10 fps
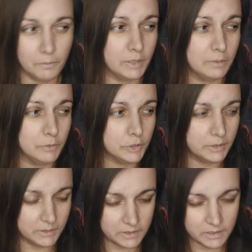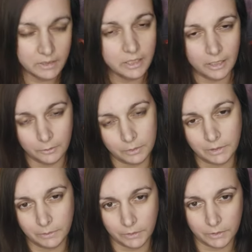Потому что действительно оно
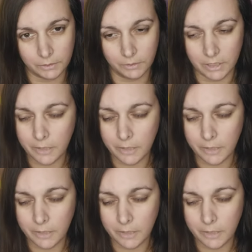того не стоит.